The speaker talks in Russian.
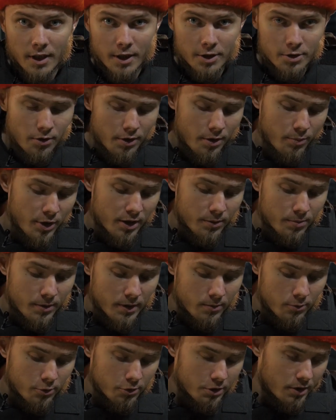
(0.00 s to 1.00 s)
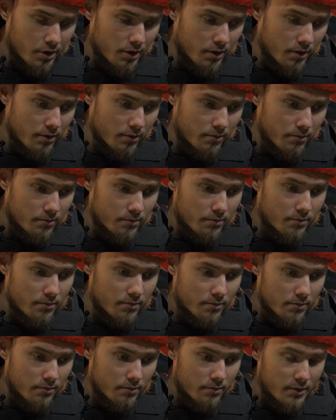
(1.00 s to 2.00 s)
Это хорошо, ребят, потому что
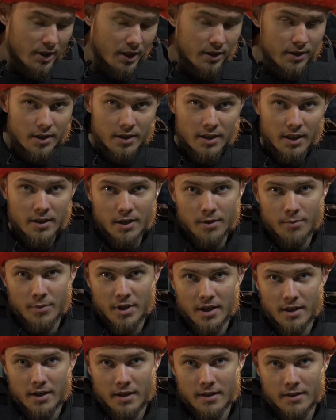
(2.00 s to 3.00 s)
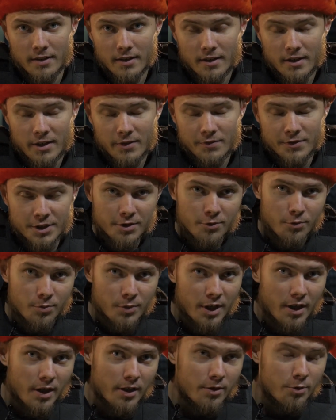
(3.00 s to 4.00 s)
танки танками, а в
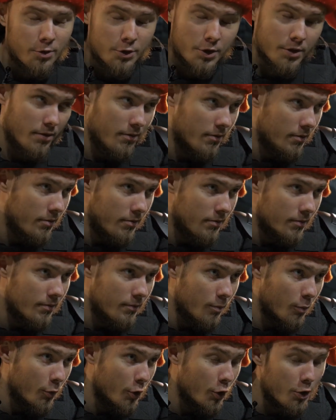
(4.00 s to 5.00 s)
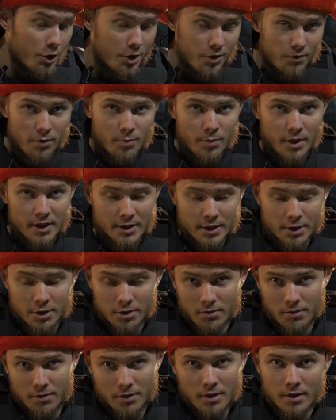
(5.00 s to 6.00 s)
жизни у меня тоже много чего
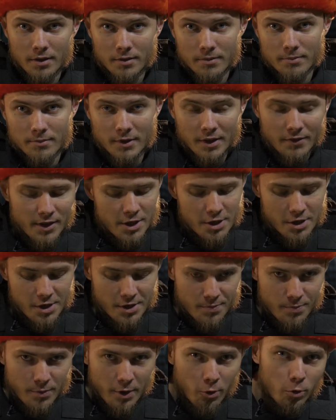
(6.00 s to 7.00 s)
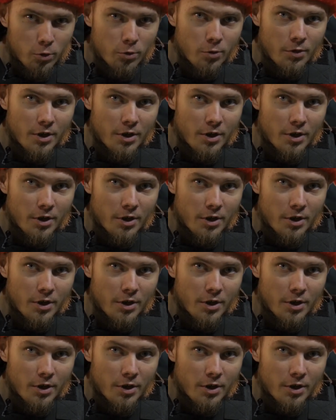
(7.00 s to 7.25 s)
произошло, и давайте сейчас по